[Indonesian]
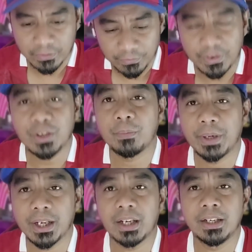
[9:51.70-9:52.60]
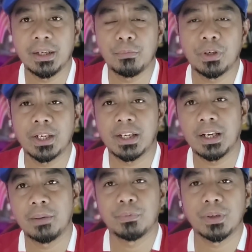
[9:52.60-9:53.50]
video pada kali ini mungkin
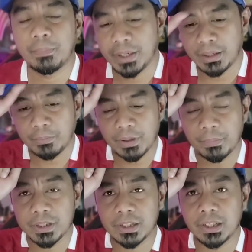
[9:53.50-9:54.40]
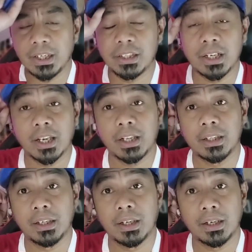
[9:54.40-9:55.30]
kalian punya pandangan pendapat sendiri terkait
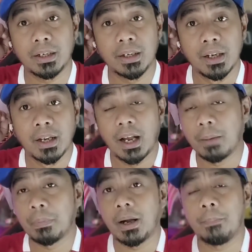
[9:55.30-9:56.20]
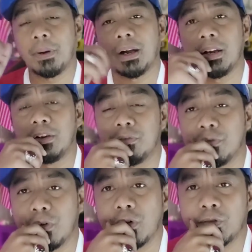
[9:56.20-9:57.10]
dengan apa-apa
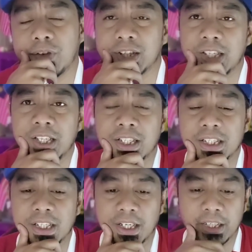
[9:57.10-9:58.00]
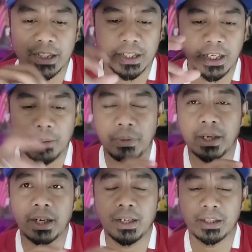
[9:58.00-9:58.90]
info fasilitas yang ada di
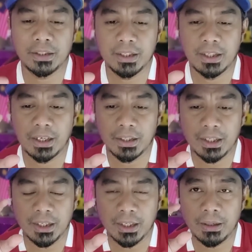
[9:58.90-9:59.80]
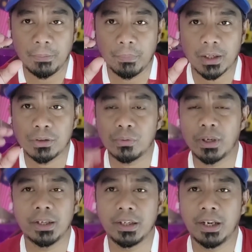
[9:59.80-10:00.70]
GBK yang tidak
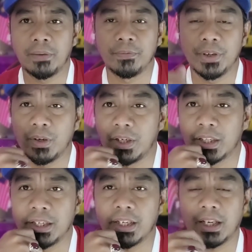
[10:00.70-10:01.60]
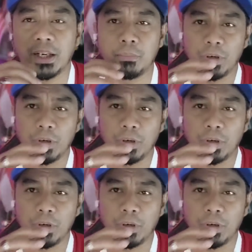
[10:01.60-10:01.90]
dimasukkan di dalam video ini tadi kalian